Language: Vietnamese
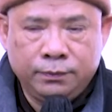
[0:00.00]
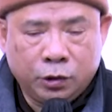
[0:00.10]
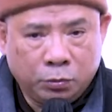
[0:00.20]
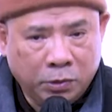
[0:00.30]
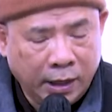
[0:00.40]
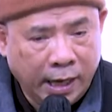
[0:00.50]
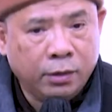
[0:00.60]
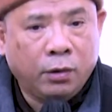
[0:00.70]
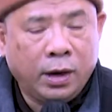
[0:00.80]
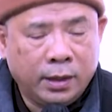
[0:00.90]
chúng ta nghe
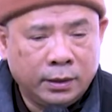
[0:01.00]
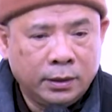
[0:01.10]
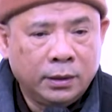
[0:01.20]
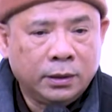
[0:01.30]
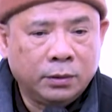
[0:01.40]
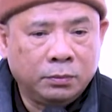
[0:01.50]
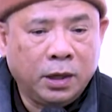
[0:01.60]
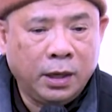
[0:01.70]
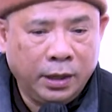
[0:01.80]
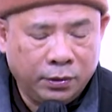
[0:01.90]
qua, chúng
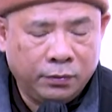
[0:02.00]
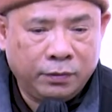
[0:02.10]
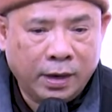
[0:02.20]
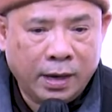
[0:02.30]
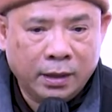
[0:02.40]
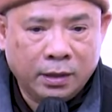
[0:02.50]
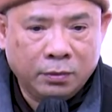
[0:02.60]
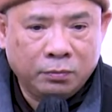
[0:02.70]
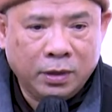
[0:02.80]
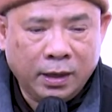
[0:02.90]
ta hiểu và
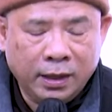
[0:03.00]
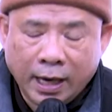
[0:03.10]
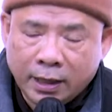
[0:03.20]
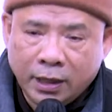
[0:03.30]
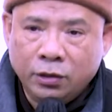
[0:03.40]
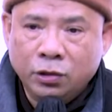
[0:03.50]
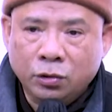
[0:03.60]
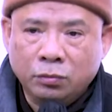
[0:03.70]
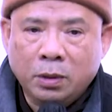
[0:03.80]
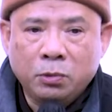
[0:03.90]
chúng ta nhắc nhở cho
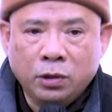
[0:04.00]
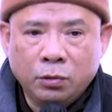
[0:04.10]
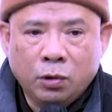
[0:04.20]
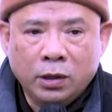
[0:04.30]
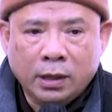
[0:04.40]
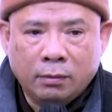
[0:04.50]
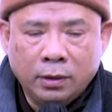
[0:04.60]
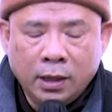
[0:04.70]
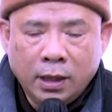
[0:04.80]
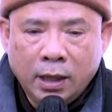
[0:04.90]
chúng ta một điều quan trọng
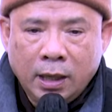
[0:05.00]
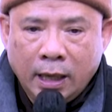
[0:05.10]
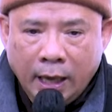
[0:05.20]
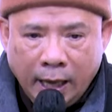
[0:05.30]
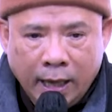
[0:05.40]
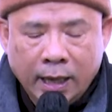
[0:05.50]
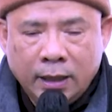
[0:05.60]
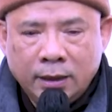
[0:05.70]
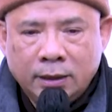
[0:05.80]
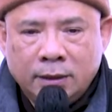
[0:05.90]
là
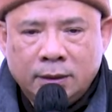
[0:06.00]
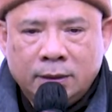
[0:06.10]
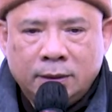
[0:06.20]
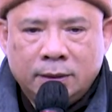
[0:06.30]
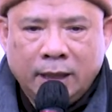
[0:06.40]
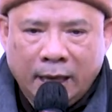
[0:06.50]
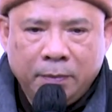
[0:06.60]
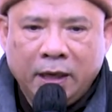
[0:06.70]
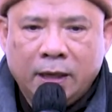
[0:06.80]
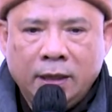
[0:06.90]

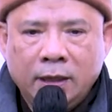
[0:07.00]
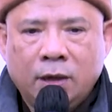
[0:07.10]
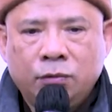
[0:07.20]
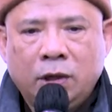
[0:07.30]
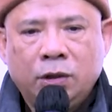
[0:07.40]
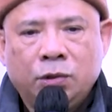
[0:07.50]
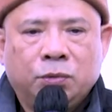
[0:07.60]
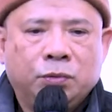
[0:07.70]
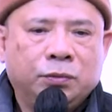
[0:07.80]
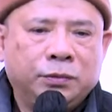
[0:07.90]
đặc biệt là những câu thần
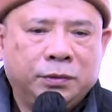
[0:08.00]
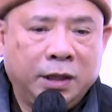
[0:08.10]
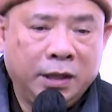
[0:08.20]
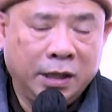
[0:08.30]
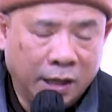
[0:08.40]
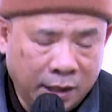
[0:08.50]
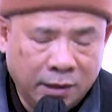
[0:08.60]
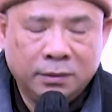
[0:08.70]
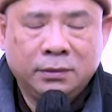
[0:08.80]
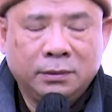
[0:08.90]
chủ thì nhớ
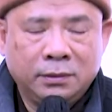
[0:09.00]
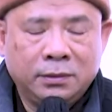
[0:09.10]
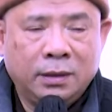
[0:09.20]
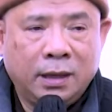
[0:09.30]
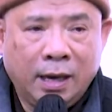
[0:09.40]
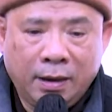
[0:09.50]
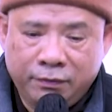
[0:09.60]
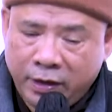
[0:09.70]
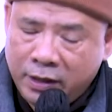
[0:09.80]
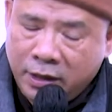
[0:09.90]
là
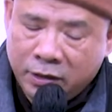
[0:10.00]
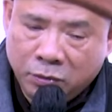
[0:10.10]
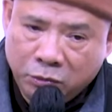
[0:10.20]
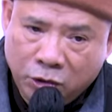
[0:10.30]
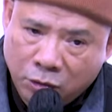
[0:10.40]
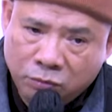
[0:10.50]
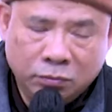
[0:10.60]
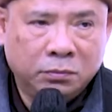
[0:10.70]
phải trì tùng cho đúng.